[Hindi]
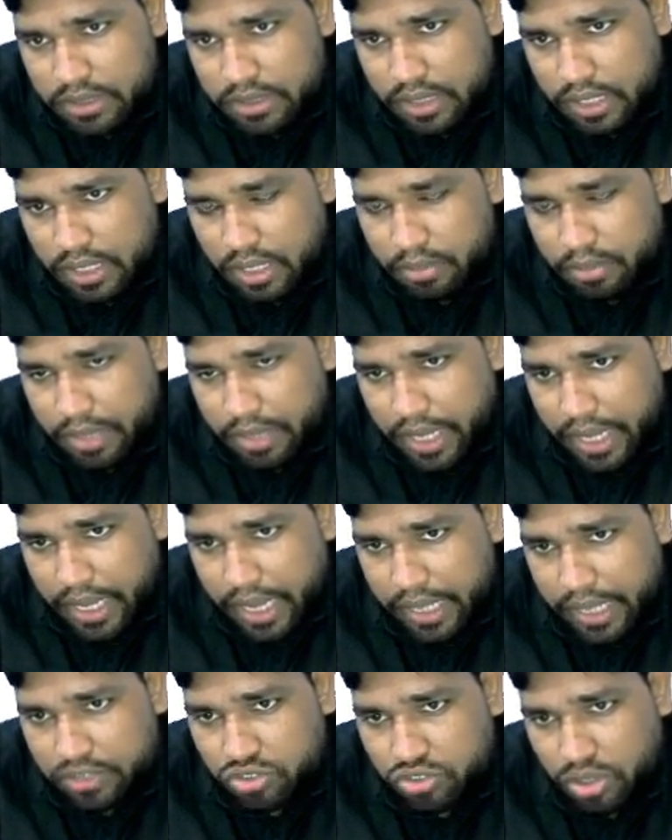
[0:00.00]
सर्कल
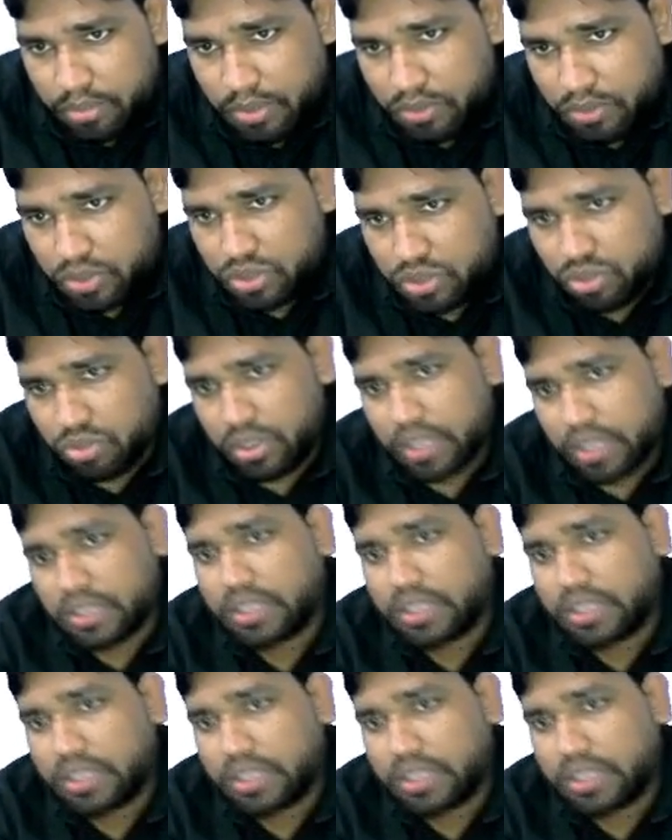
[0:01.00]
बनाया एक्चुअल में वो छोटा